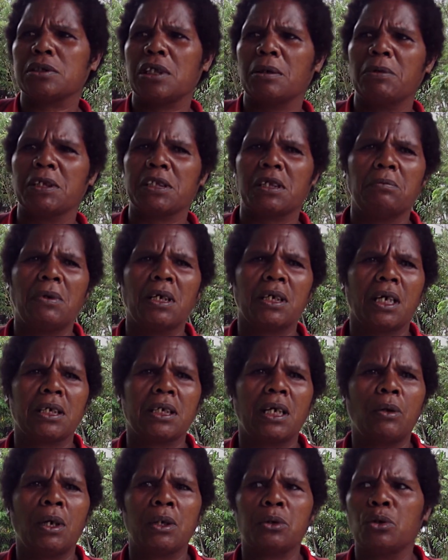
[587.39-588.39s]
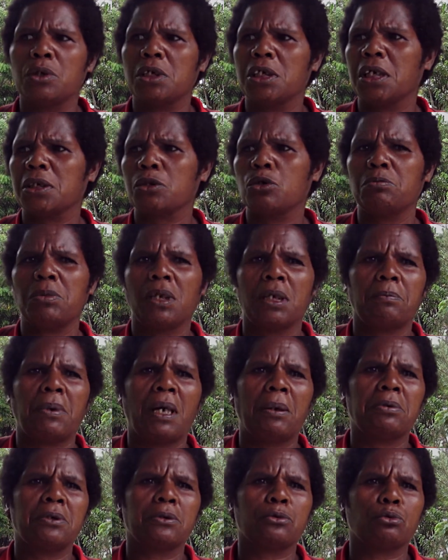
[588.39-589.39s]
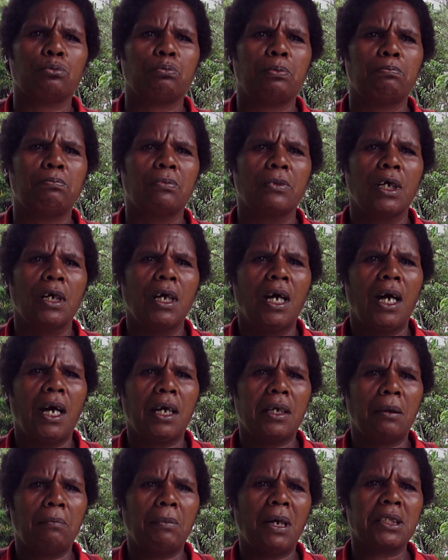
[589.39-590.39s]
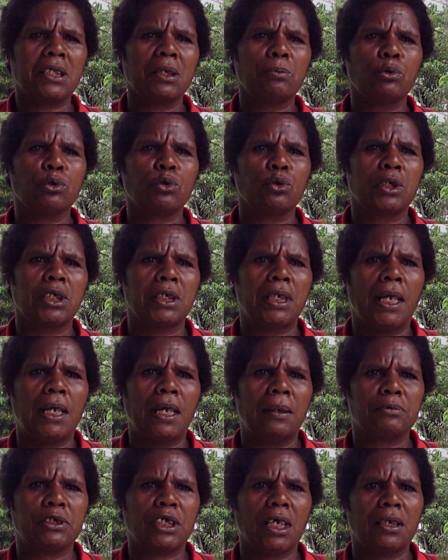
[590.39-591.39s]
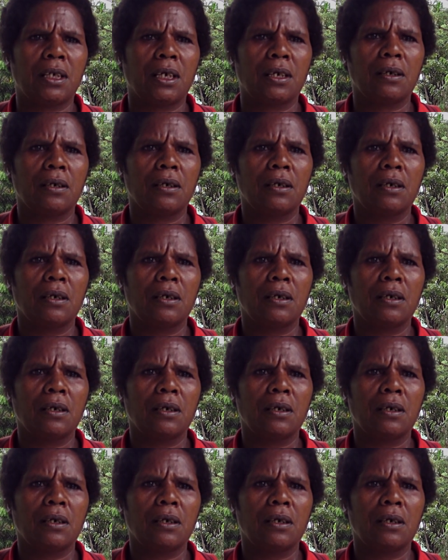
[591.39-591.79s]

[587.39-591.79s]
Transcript: teman-teman karyawan don dia don babi sudah ada mati butuh di dalam sana.